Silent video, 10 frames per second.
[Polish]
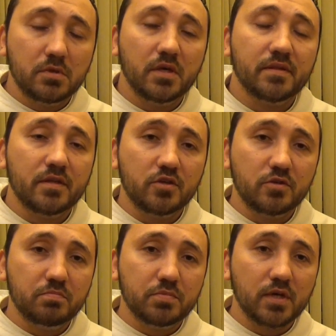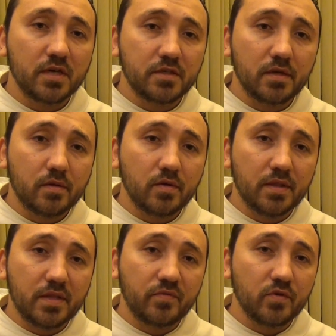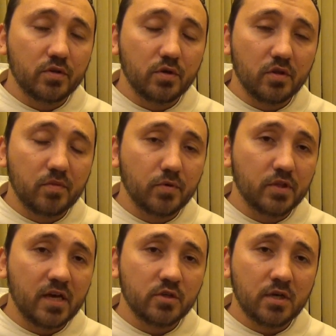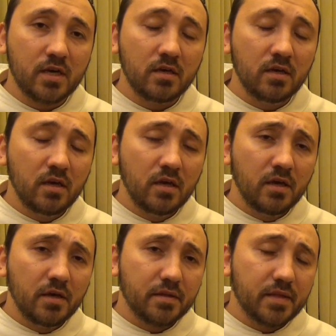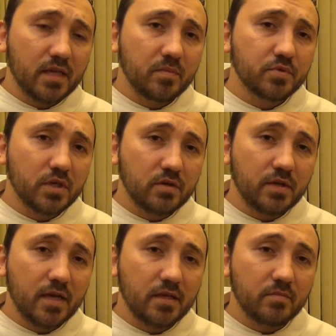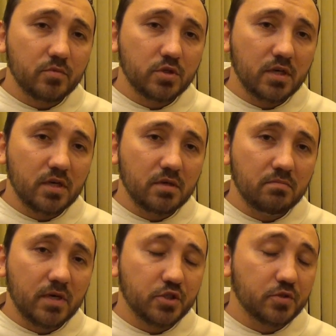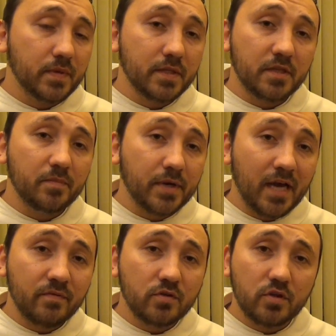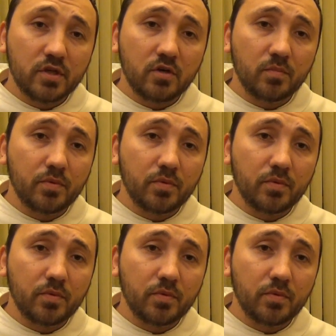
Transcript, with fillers: jesteś przyjacielsko nastawiony do gospodarza, z takim przekonaniem, że masz święte prawo do tego